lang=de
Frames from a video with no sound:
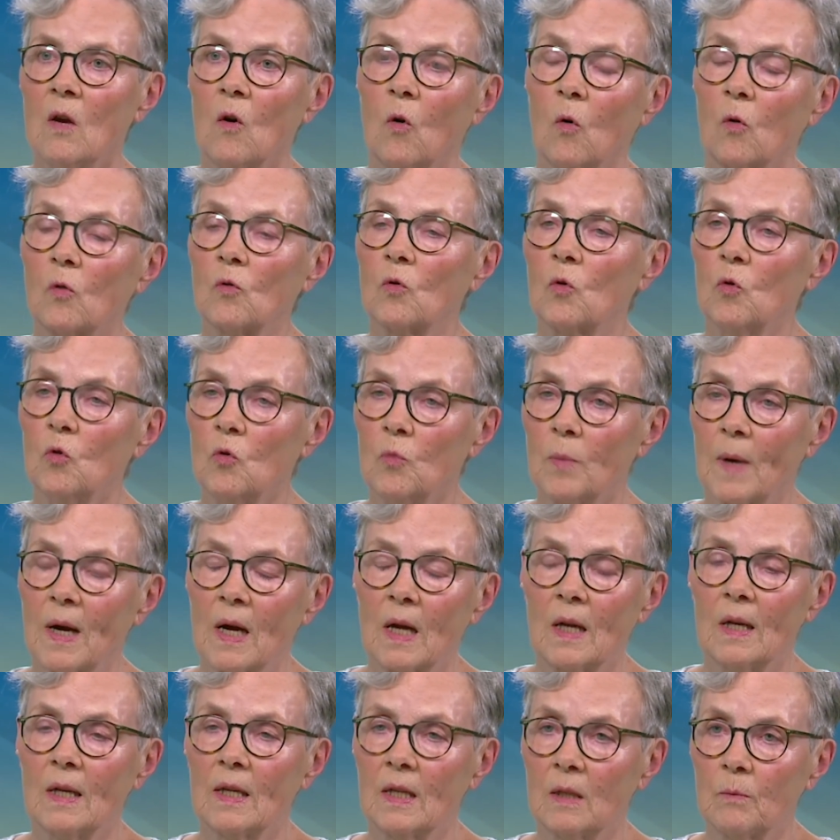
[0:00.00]
Und
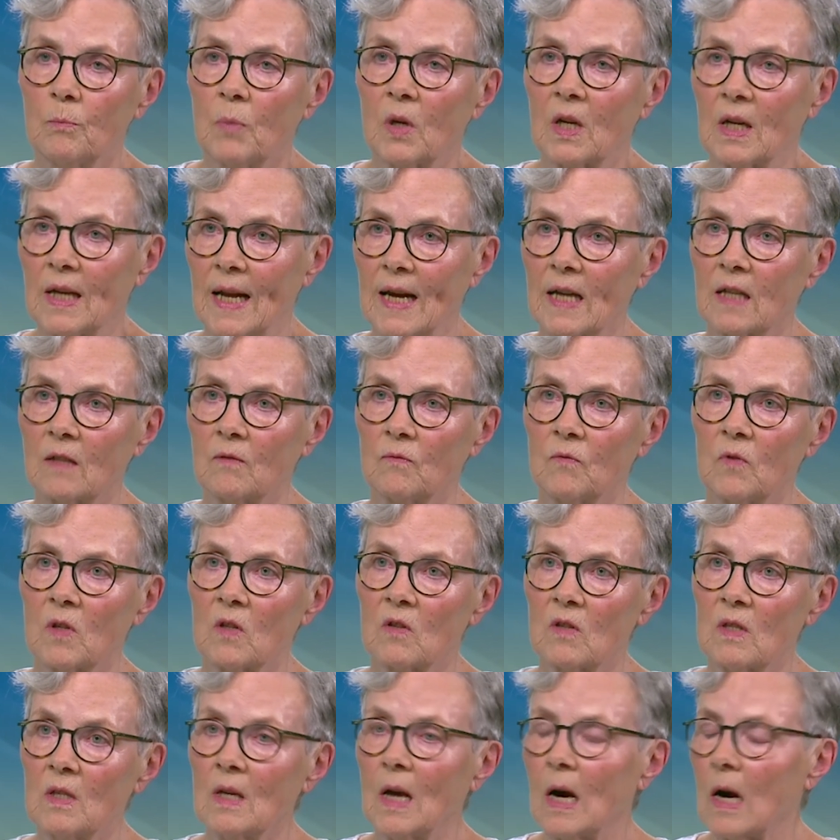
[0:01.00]
überall hin begleiten wir
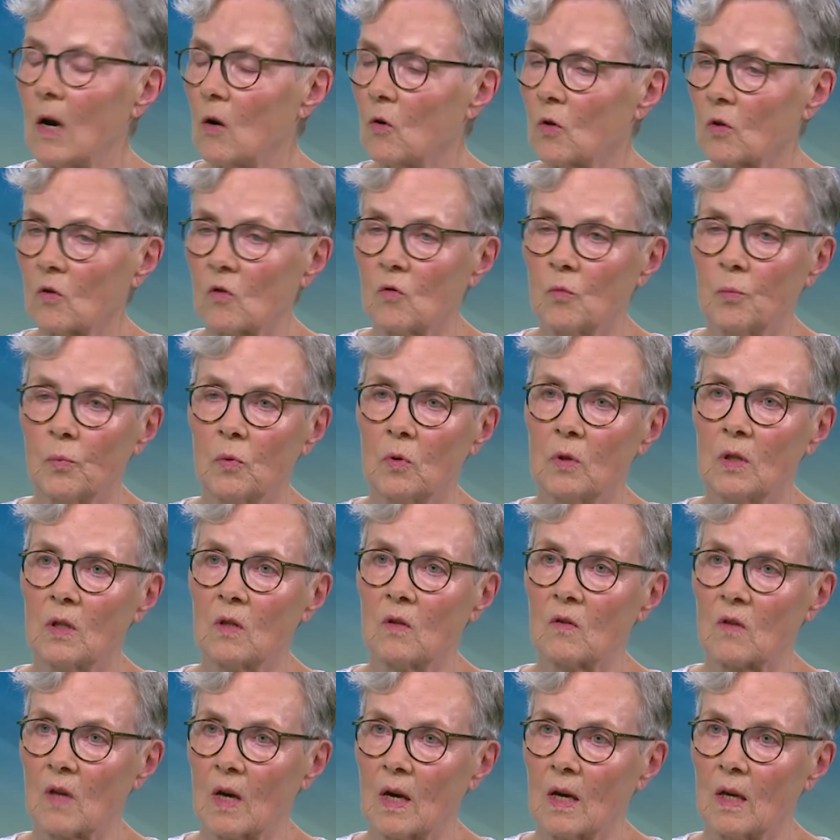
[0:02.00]
sie, auch zur
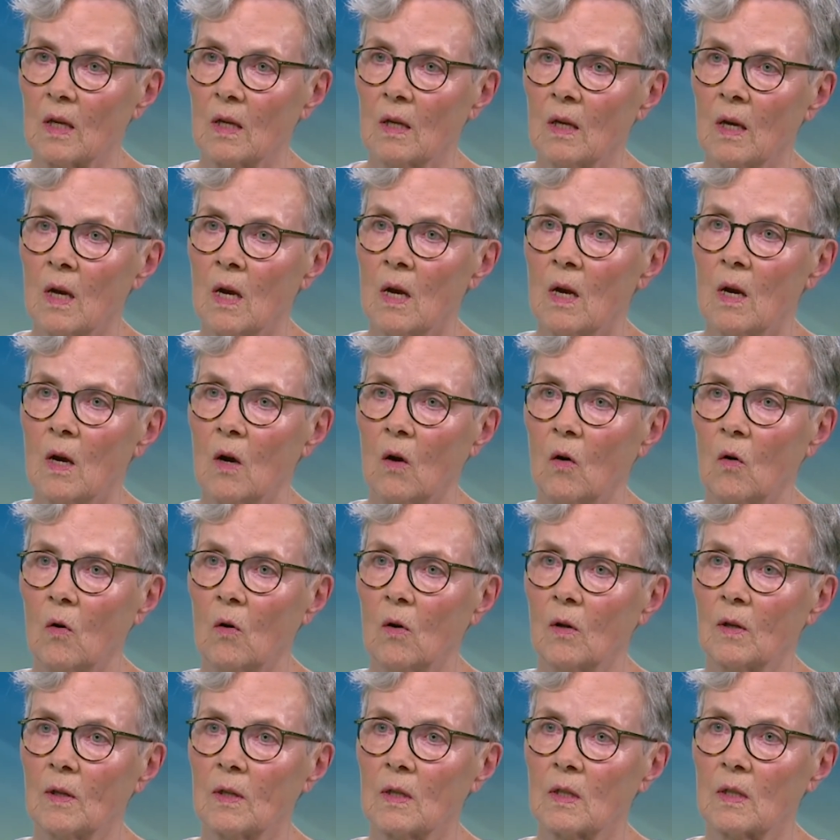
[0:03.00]
Polizei.
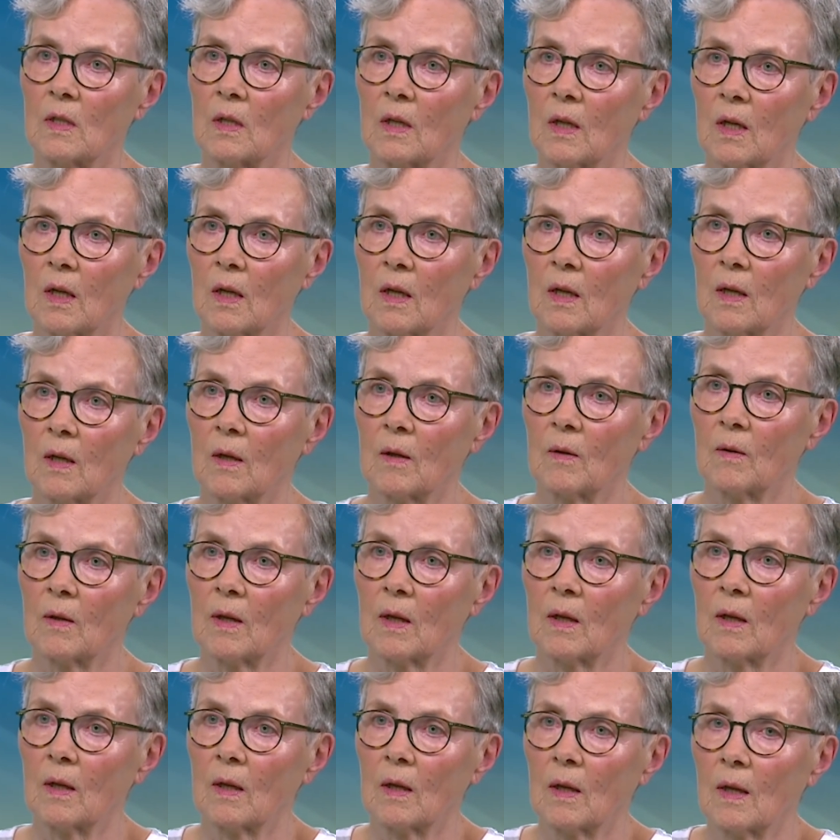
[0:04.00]
Und äh,
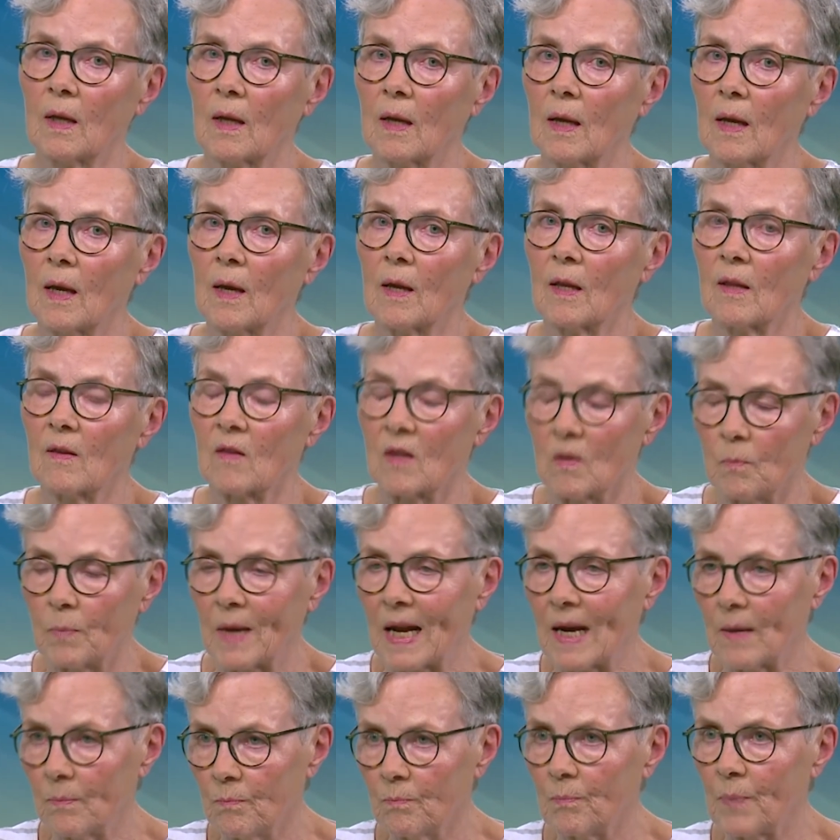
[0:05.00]
Sie
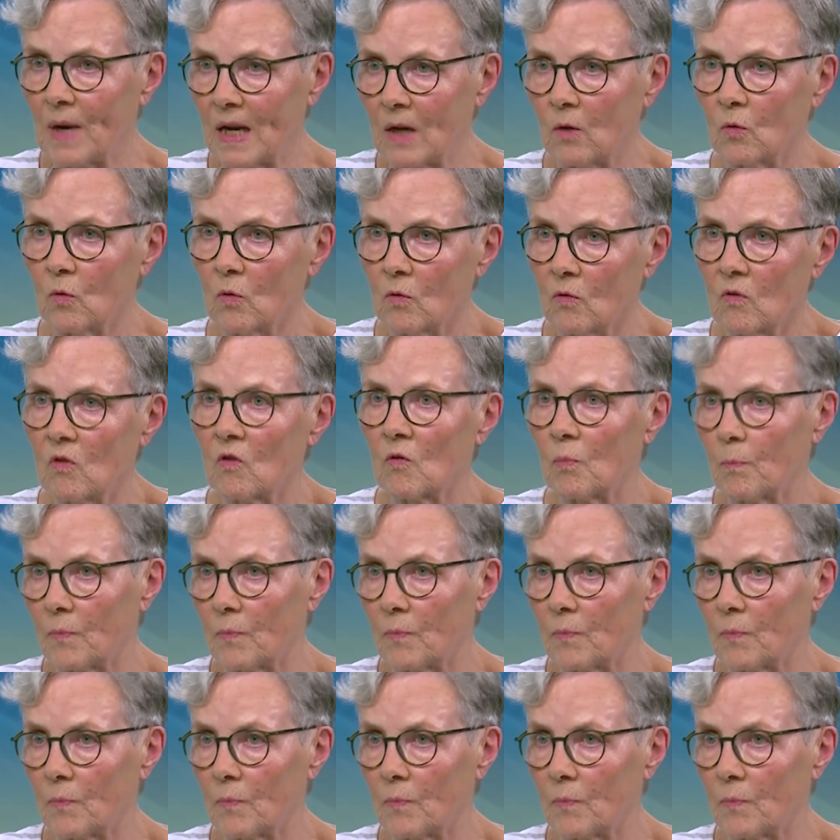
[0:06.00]
bleiben bei uns,